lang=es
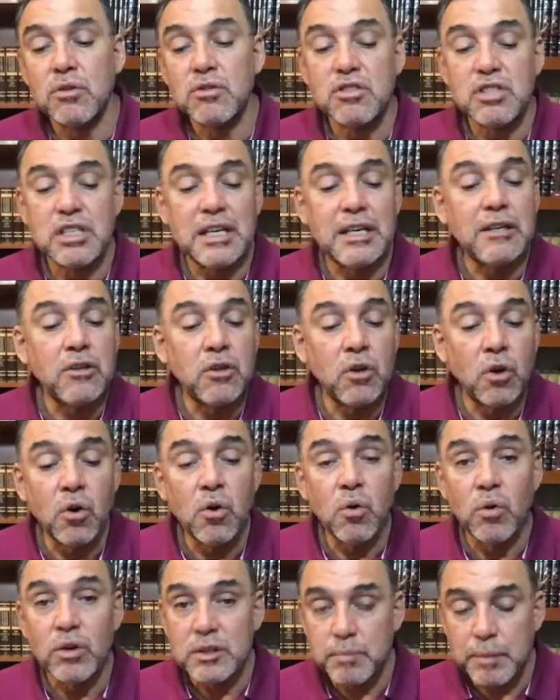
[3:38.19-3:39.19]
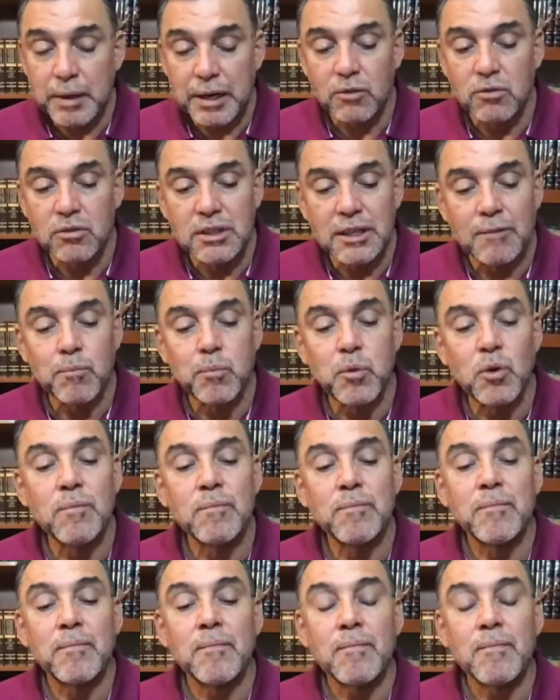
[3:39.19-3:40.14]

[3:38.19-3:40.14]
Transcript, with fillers: sí, no o espera un tiempo,